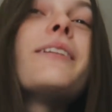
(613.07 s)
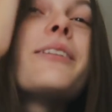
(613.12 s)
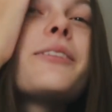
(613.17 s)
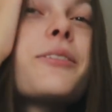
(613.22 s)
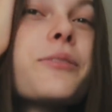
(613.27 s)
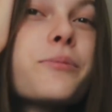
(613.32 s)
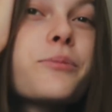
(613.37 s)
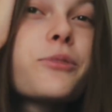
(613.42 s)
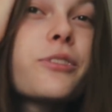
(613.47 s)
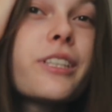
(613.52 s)

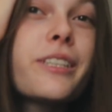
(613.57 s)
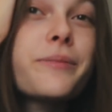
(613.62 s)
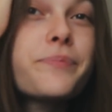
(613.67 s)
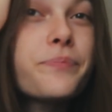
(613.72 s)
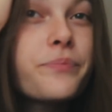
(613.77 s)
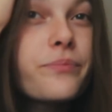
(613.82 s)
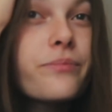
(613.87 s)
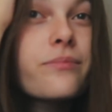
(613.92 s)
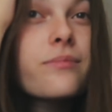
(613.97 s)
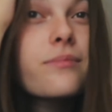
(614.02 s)
Поэтому
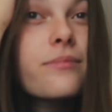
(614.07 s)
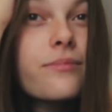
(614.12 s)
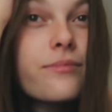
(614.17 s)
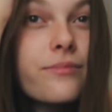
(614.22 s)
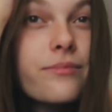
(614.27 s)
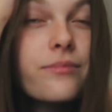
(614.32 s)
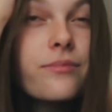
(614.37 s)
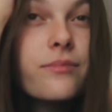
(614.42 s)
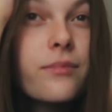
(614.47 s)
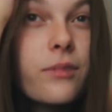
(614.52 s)
да,
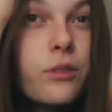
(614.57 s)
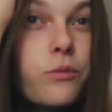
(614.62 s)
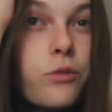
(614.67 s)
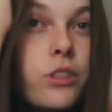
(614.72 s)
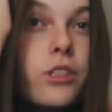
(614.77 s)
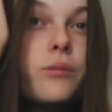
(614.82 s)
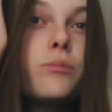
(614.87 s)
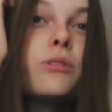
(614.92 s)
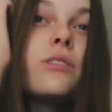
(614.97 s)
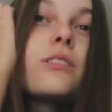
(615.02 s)

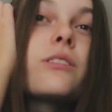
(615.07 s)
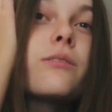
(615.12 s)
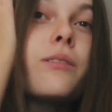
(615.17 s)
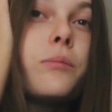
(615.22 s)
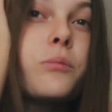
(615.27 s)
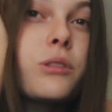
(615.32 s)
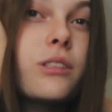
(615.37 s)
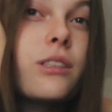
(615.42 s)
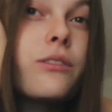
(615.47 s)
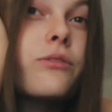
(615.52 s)
увидимся с
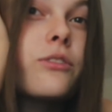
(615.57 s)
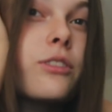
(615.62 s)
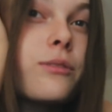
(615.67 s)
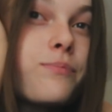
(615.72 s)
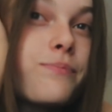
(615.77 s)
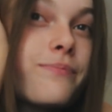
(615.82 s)
вами завтра.